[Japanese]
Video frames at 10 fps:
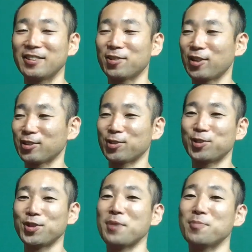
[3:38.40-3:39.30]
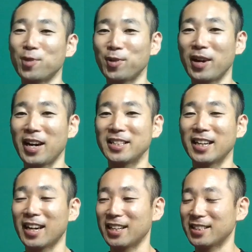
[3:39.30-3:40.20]
とあと不安もありな
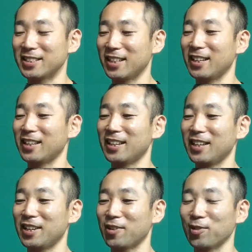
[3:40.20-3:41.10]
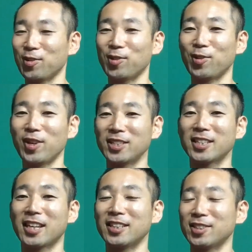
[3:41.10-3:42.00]
がらですね応援して
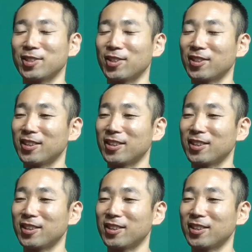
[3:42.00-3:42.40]
たんですよ。